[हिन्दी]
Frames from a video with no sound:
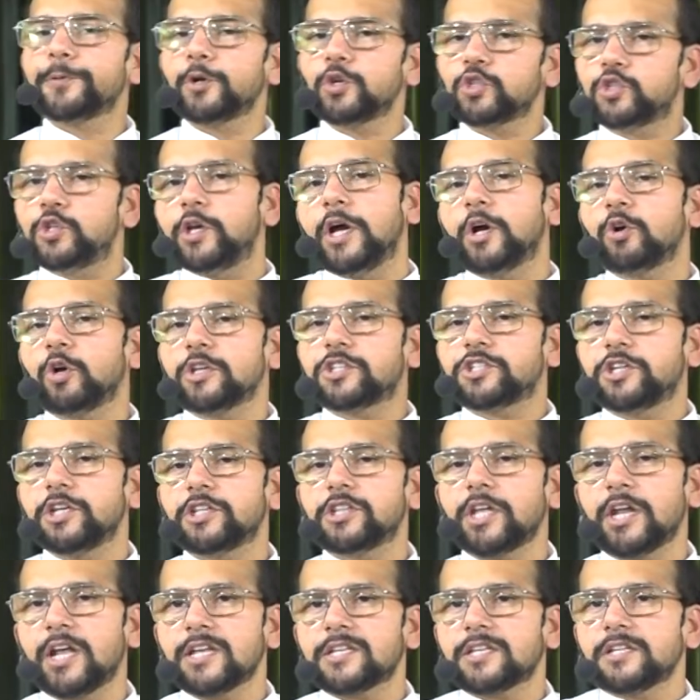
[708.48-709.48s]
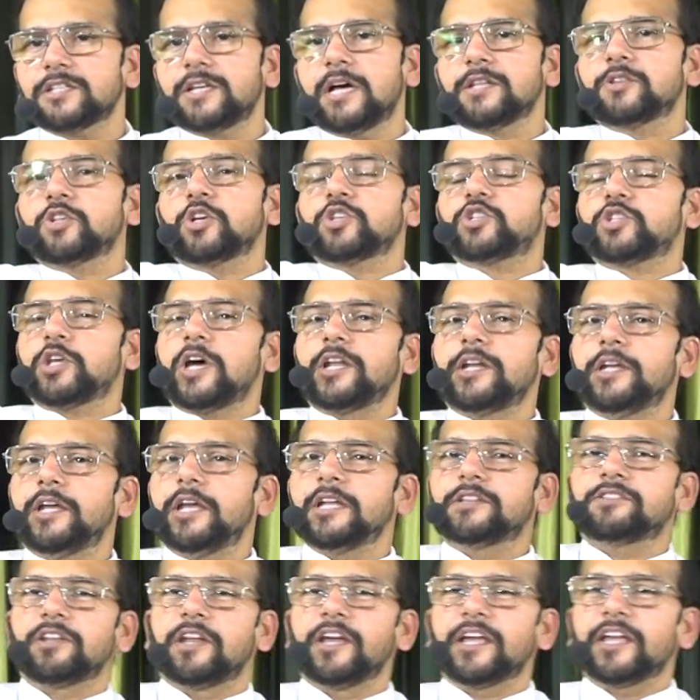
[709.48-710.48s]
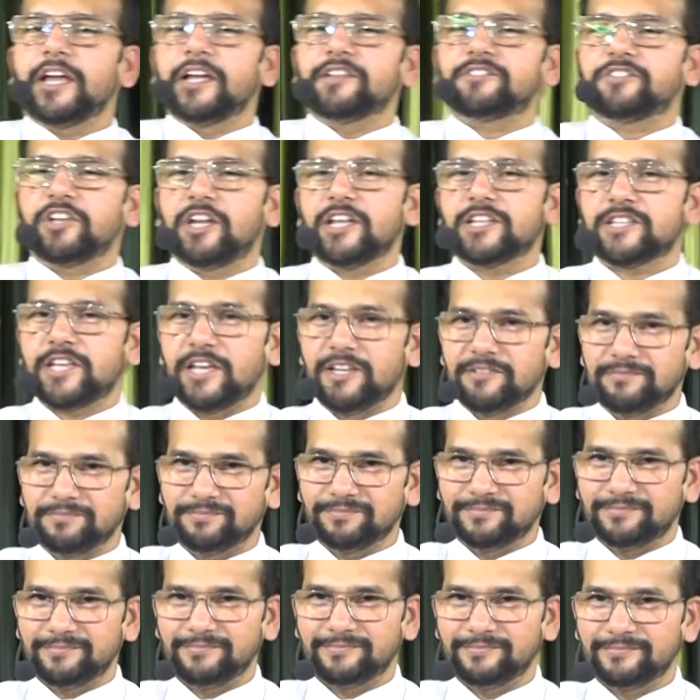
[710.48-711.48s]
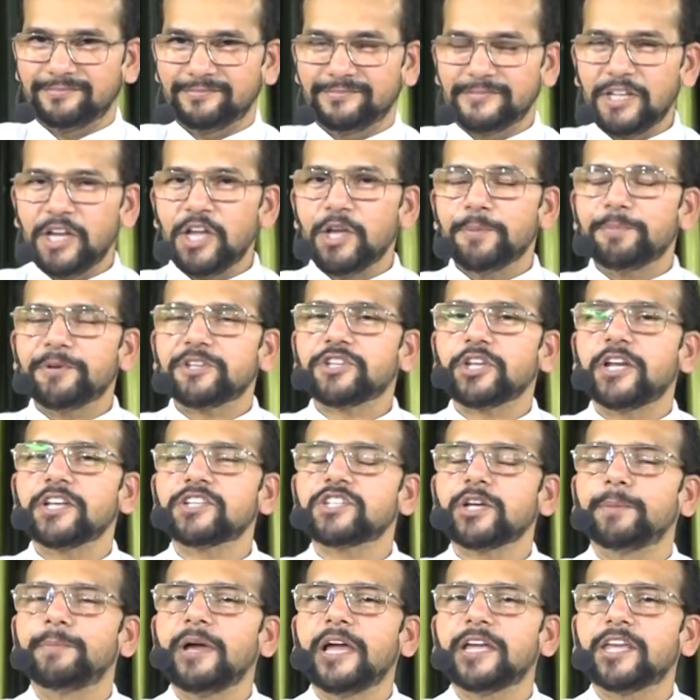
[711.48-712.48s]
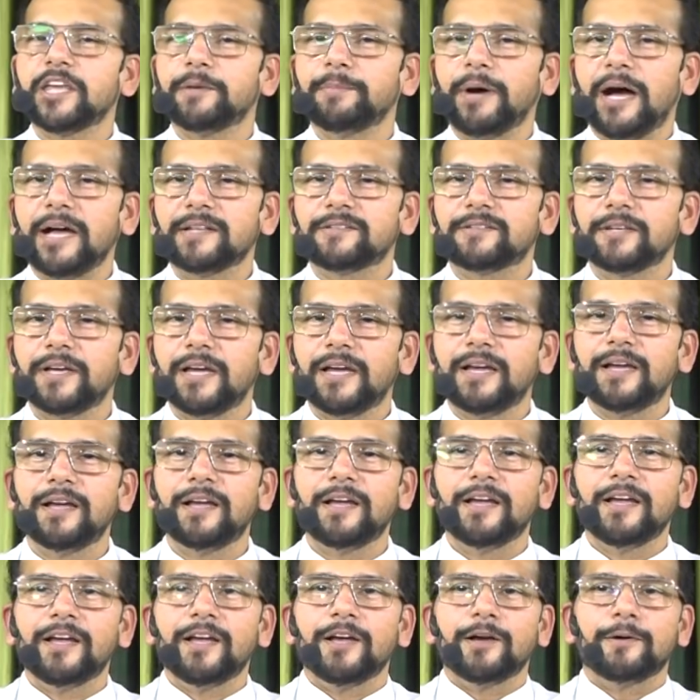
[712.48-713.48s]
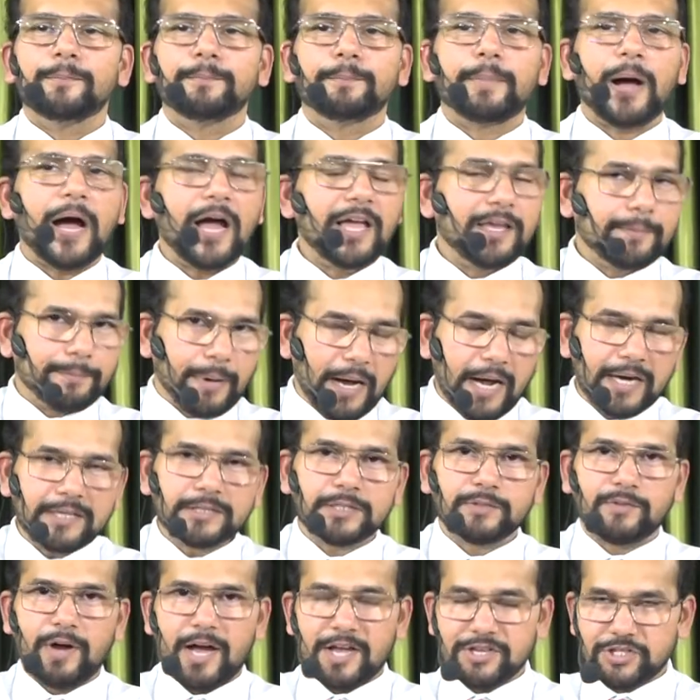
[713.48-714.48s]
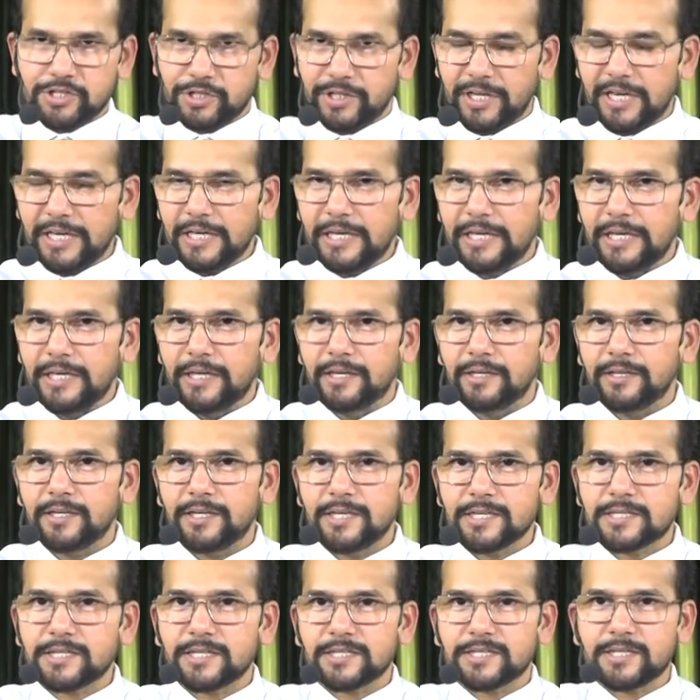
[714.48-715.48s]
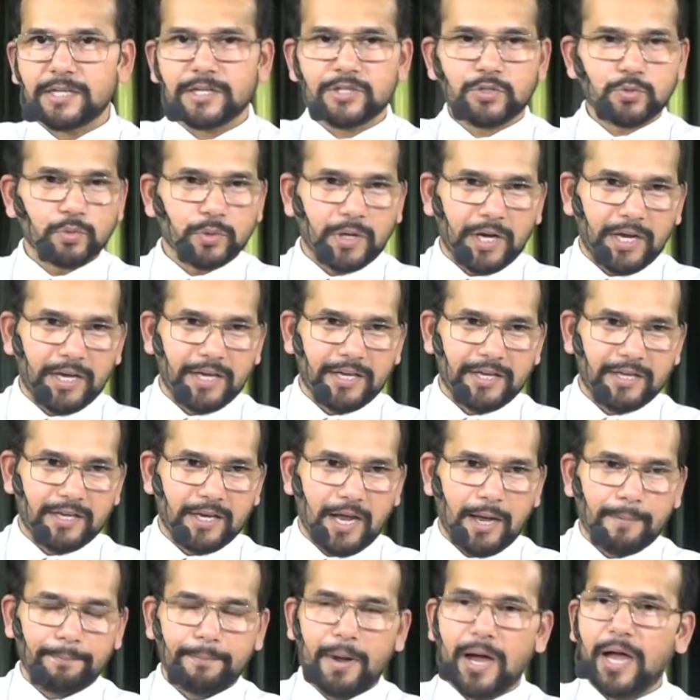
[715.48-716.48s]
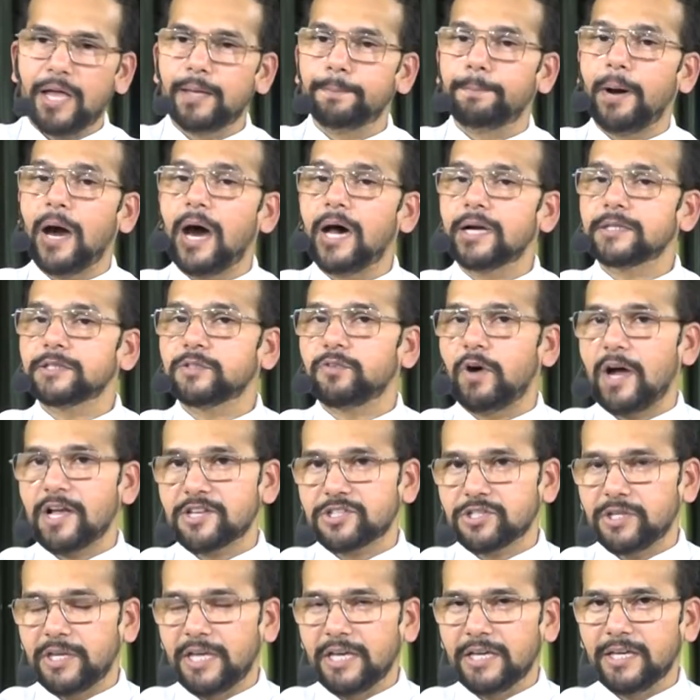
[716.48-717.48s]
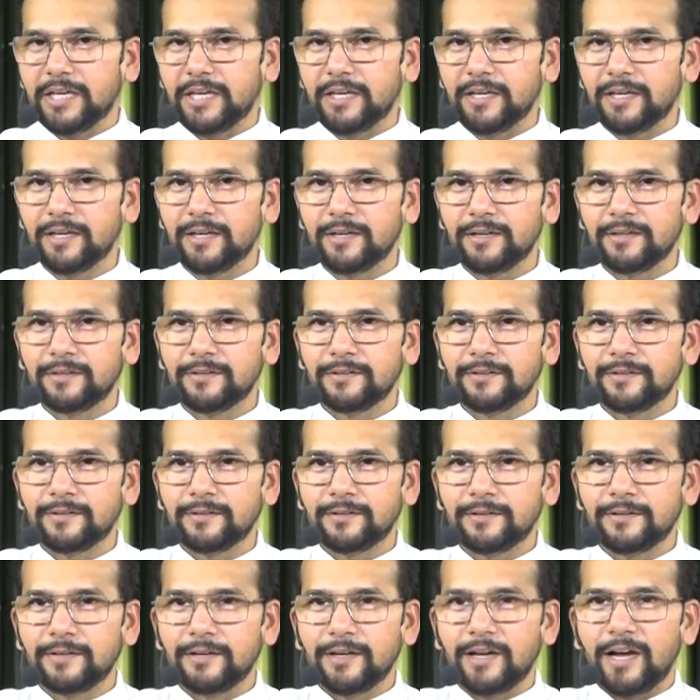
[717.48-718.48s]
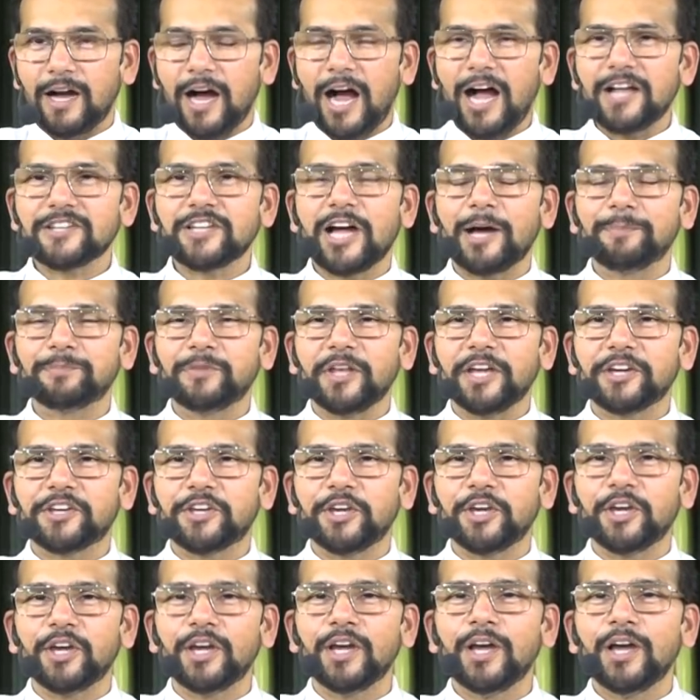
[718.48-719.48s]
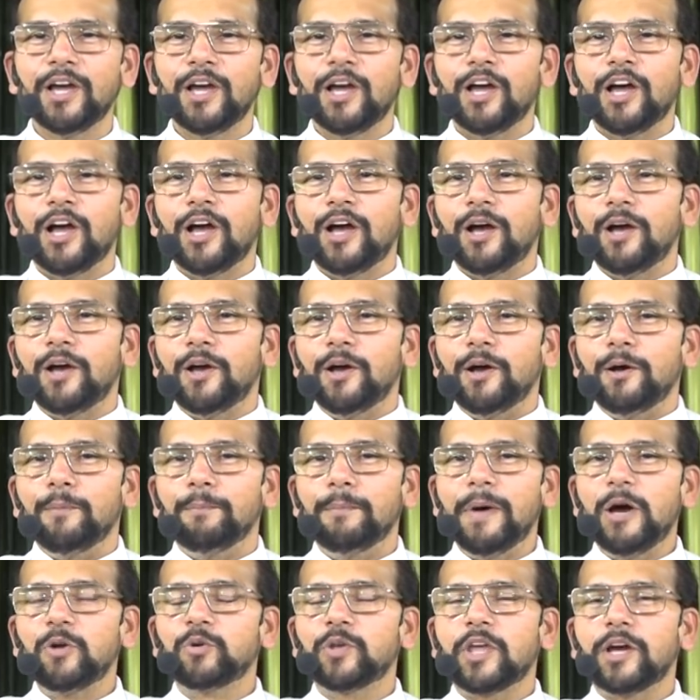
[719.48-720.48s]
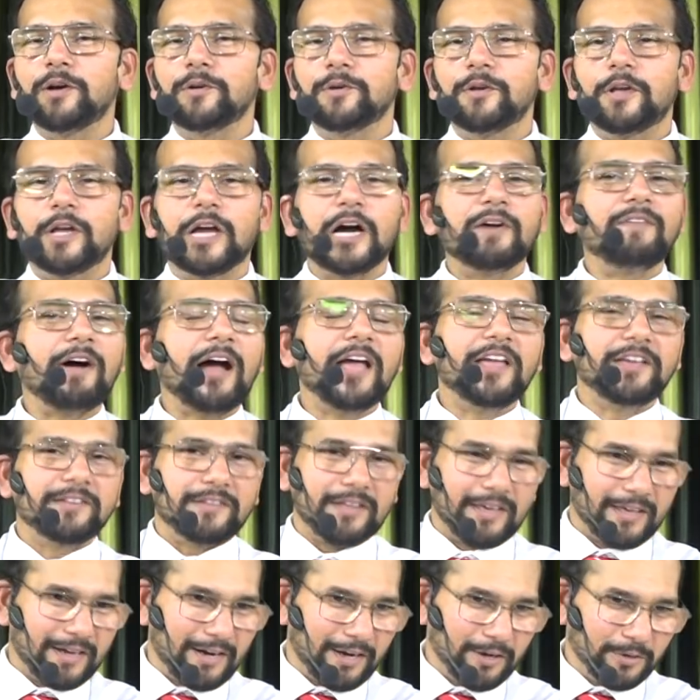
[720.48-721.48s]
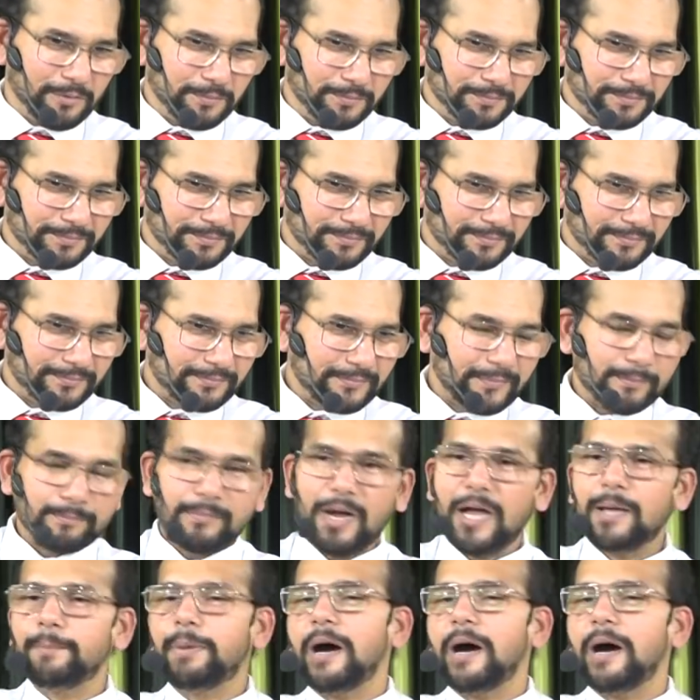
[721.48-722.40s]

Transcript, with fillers: प्रोचिया को अच्छी तरह से जानता हूँ सन इतने के इतने से पिछले समय की बात है भाई भारद्वाज नेगी किस किसने सुना है ये नाम भाई भारद्वाज नेगी आज आप देखिए मैं उनके गवाही दे रहा हूं भाई